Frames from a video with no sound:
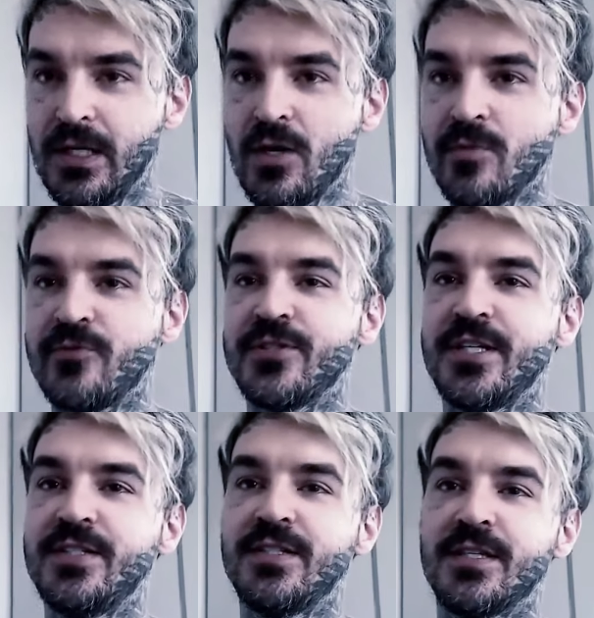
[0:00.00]
E como
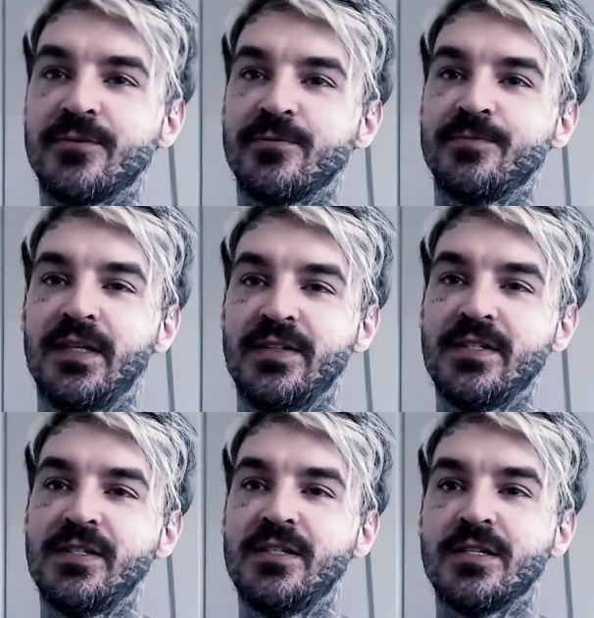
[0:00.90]
vocês estão
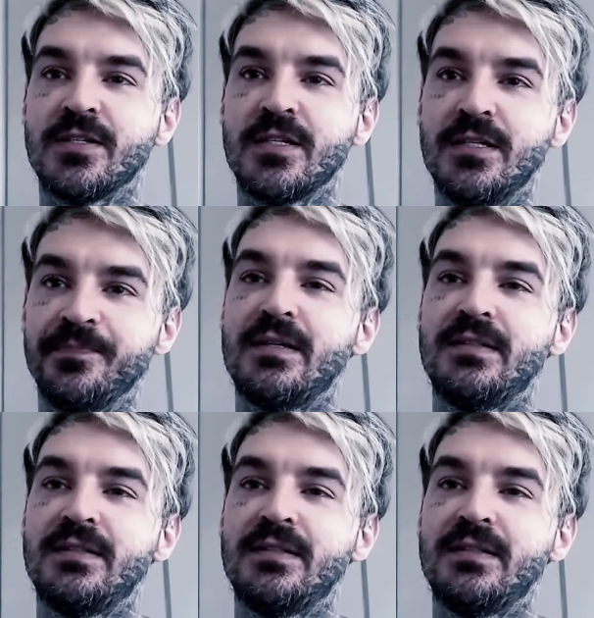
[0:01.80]
esses dias aí?